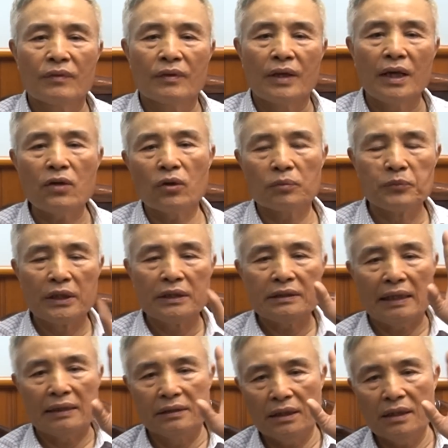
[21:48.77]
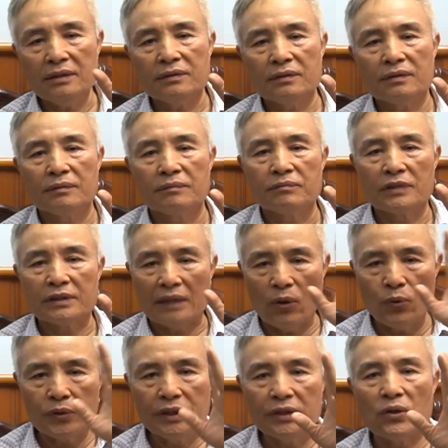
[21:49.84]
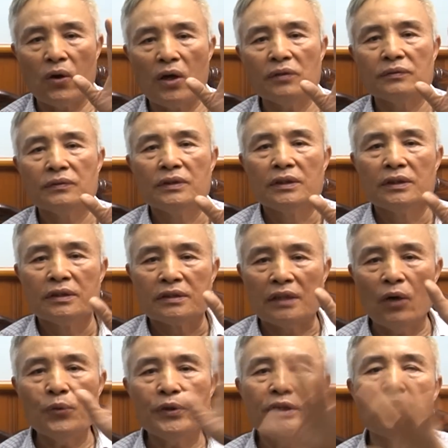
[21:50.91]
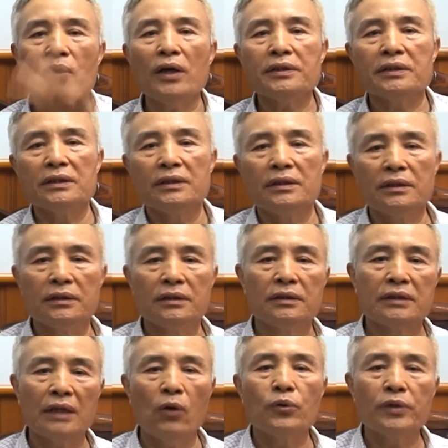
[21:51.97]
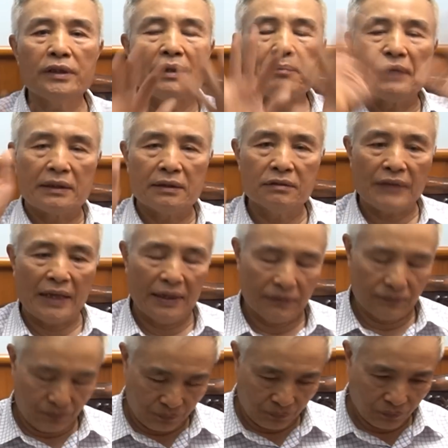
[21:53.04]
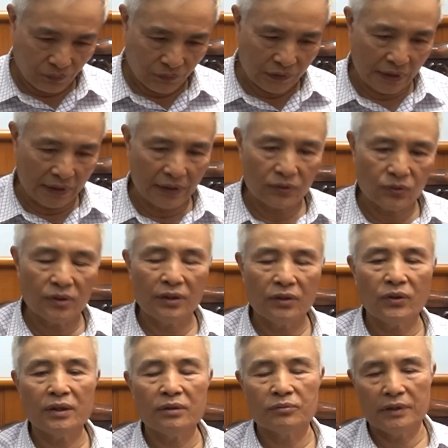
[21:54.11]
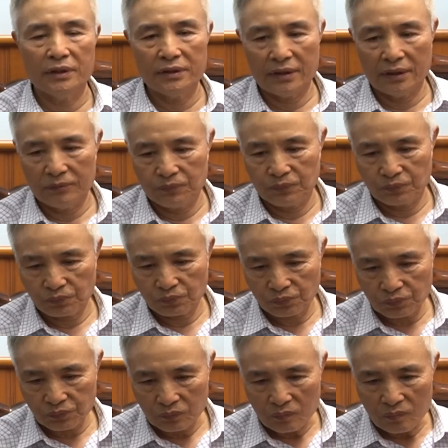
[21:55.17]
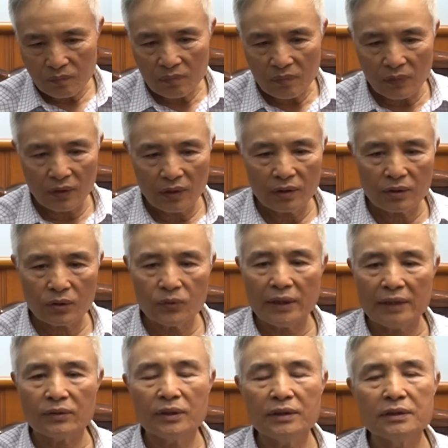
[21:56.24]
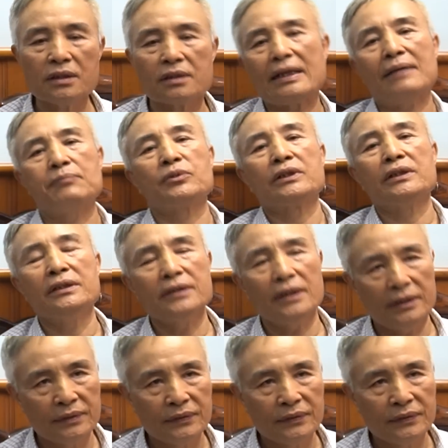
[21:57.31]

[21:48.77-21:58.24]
Thế còn một cái trận nữa sau khi đó, sau khi đó thì sau khi năm bảy tư về thì này tôi lại nói đồng chí như này, tôi lại nói ngược lại một tí nhé,